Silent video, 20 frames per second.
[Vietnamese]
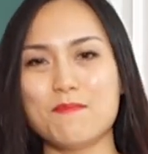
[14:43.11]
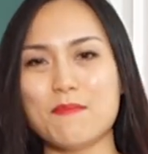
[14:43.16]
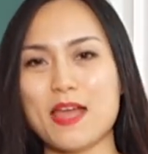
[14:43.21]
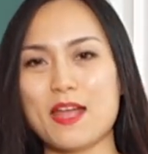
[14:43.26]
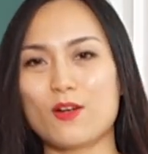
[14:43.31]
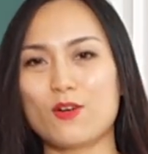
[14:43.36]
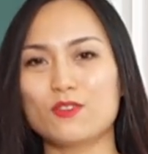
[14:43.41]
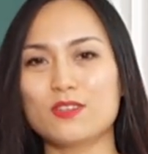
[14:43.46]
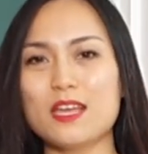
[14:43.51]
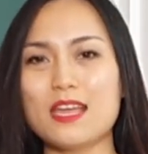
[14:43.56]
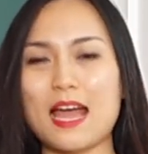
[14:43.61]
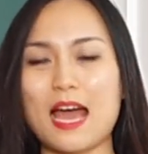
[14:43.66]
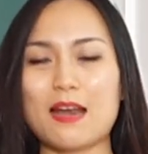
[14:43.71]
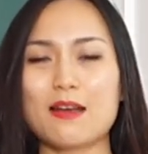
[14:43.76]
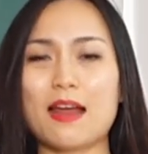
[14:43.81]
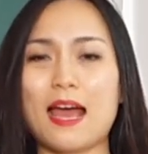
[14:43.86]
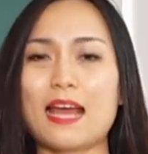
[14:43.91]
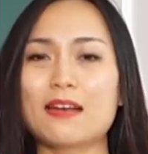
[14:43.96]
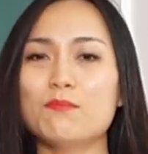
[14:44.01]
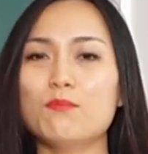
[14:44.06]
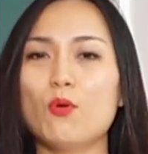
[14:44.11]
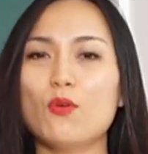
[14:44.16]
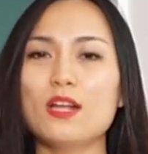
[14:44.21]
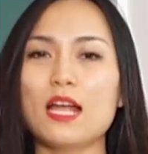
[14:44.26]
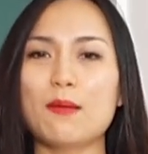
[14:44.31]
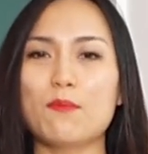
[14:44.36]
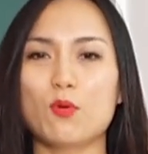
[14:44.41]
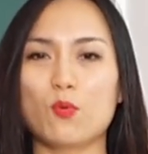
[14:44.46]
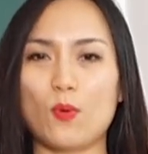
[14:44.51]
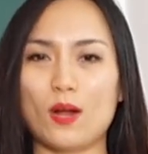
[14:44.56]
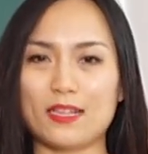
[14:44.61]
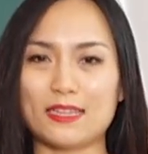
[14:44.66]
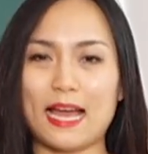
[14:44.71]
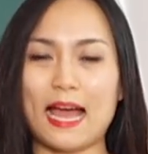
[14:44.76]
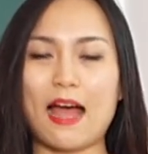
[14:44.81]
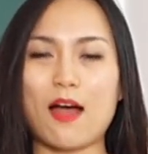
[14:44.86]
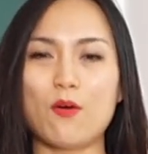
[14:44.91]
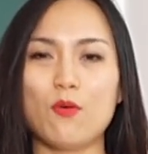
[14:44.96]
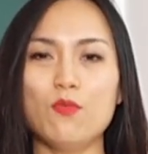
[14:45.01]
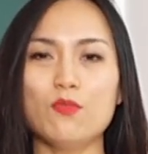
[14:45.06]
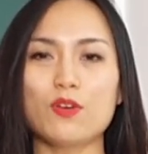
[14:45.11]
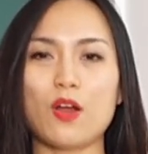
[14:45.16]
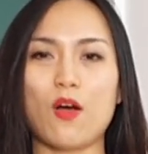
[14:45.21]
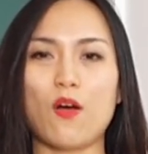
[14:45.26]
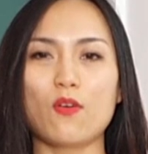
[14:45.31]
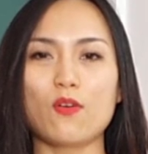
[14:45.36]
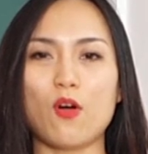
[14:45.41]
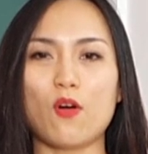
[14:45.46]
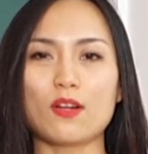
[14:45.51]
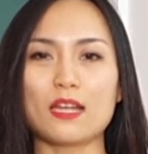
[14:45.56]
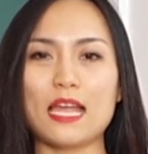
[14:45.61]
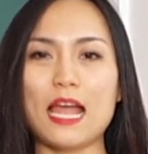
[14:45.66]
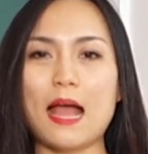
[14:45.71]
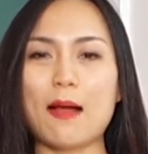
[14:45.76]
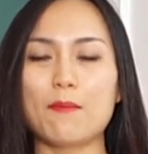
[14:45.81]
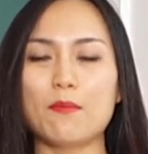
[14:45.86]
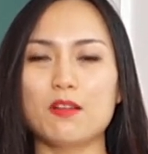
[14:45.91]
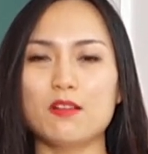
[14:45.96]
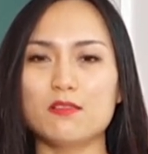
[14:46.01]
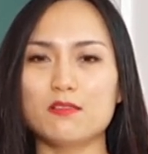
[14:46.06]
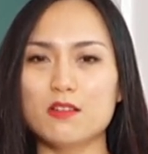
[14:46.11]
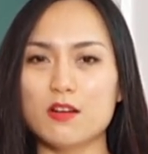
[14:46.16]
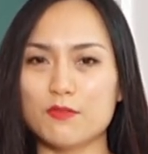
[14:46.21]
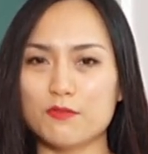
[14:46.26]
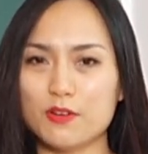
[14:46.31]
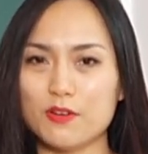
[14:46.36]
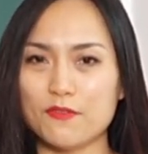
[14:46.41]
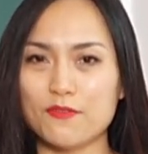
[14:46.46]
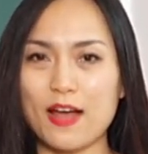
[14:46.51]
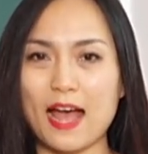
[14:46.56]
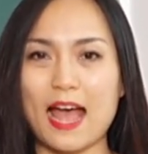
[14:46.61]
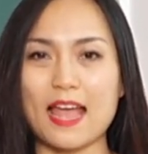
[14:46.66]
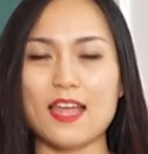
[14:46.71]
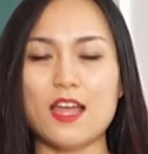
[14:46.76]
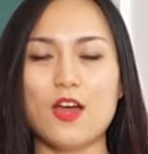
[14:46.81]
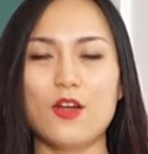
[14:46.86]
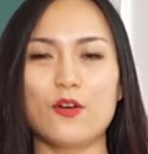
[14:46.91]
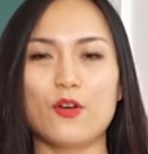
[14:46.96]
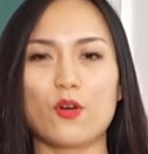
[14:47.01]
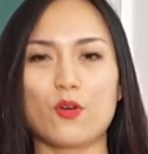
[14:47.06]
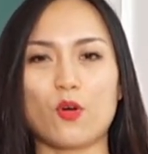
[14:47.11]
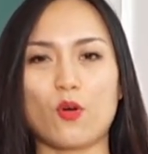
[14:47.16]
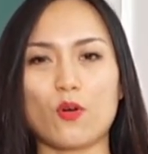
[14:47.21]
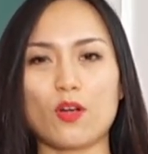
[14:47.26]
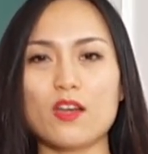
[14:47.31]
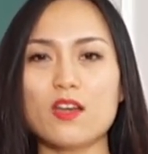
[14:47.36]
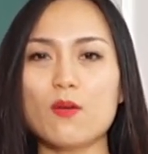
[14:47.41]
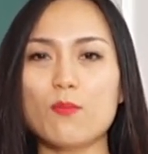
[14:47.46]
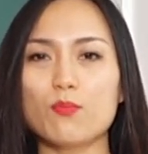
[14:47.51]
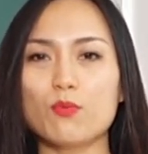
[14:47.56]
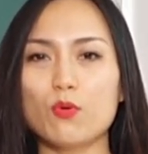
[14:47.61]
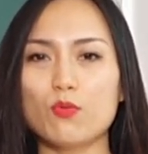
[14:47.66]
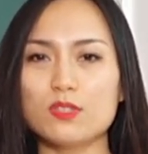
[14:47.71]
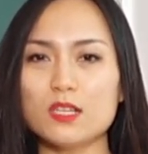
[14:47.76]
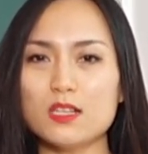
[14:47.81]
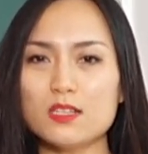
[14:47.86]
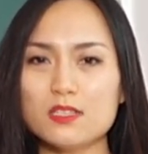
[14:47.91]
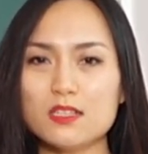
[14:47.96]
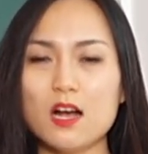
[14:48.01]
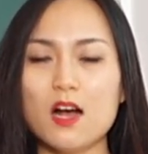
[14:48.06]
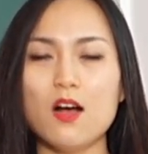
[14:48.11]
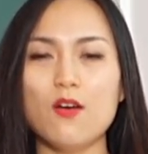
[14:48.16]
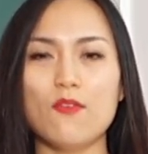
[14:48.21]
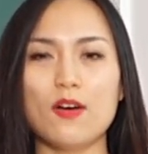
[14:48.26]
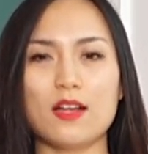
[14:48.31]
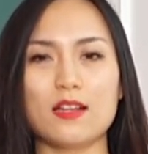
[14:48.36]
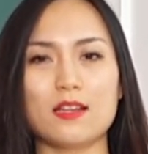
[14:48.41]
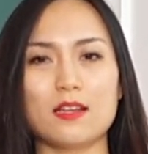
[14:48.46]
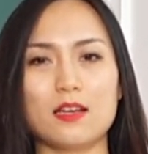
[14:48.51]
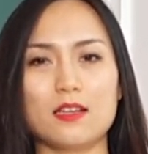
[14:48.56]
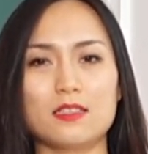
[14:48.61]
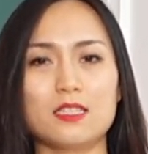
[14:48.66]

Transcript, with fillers: mẹ có thể ăn ăn mỗi ngày một quả táo nó có cái hàm lượng đường vừa phải nó có cái nồng độ chất xơ và ờ,